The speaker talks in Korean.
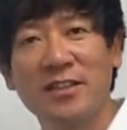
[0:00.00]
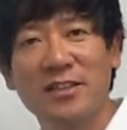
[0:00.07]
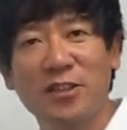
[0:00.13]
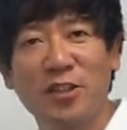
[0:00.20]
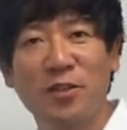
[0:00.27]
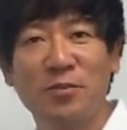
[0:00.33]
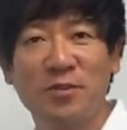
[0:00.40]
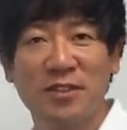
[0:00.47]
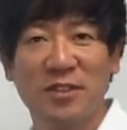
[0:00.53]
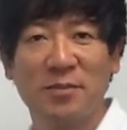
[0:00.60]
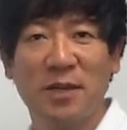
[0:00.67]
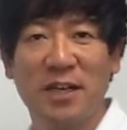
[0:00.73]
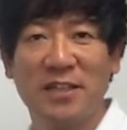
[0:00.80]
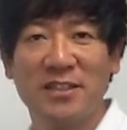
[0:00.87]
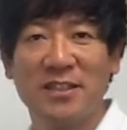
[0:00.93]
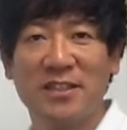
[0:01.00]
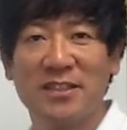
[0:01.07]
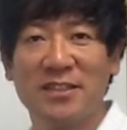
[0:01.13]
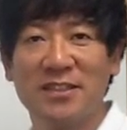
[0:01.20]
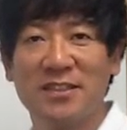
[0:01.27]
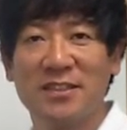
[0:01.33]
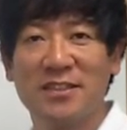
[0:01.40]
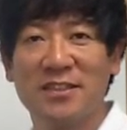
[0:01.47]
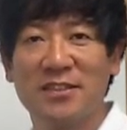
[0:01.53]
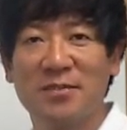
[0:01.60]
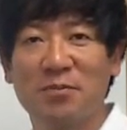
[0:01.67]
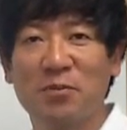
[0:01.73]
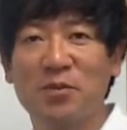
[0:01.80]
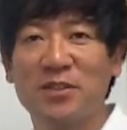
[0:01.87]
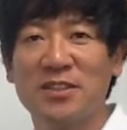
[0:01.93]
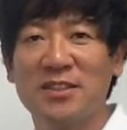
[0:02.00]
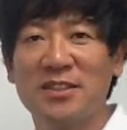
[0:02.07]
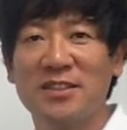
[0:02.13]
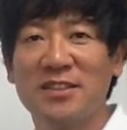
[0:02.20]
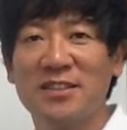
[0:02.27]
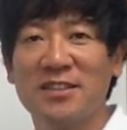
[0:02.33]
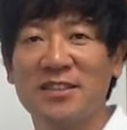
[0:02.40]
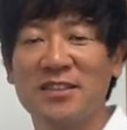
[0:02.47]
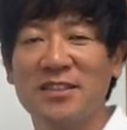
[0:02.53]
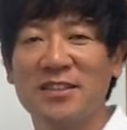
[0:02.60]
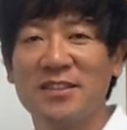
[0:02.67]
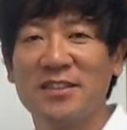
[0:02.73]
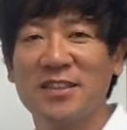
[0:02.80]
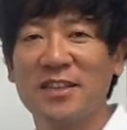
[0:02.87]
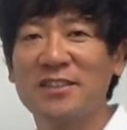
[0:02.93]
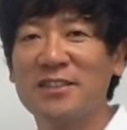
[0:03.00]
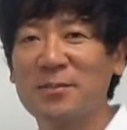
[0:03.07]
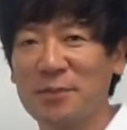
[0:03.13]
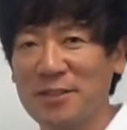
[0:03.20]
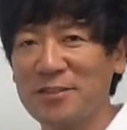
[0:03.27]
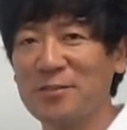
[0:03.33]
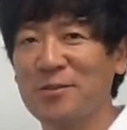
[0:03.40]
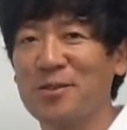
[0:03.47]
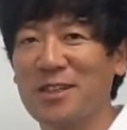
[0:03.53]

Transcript: 여러분들이 많이 그 보시겠지만 스코어